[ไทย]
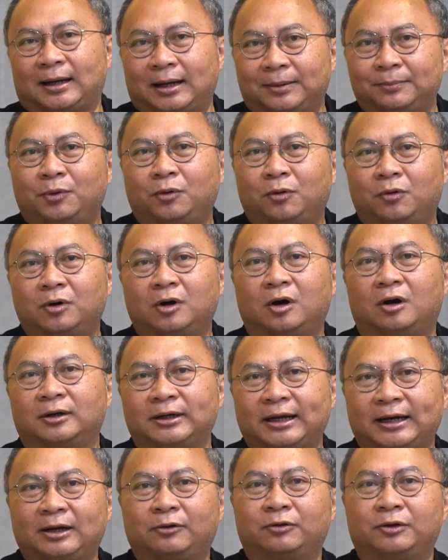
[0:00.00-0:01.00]
ลำโพงของ
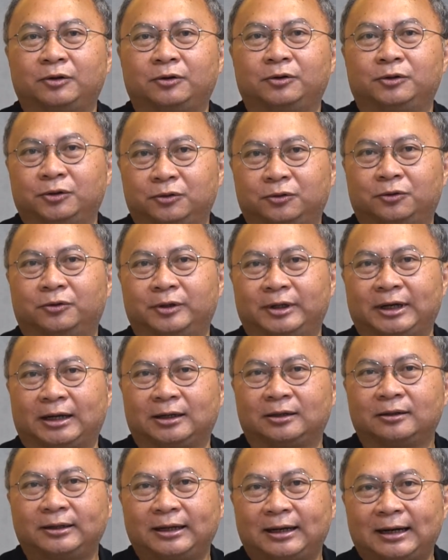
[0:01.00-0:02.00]
d y n a m อ Audio เนี่ย
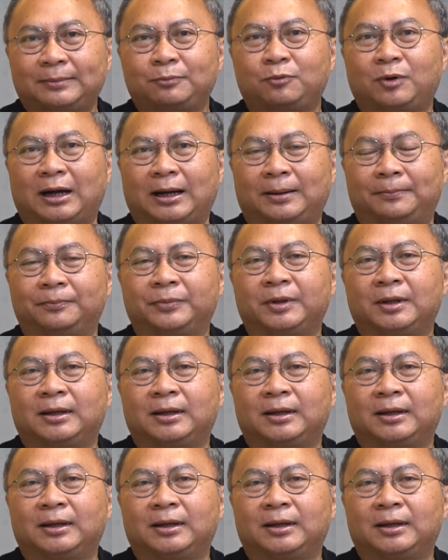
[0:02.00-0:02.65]
ก็ได้รับความ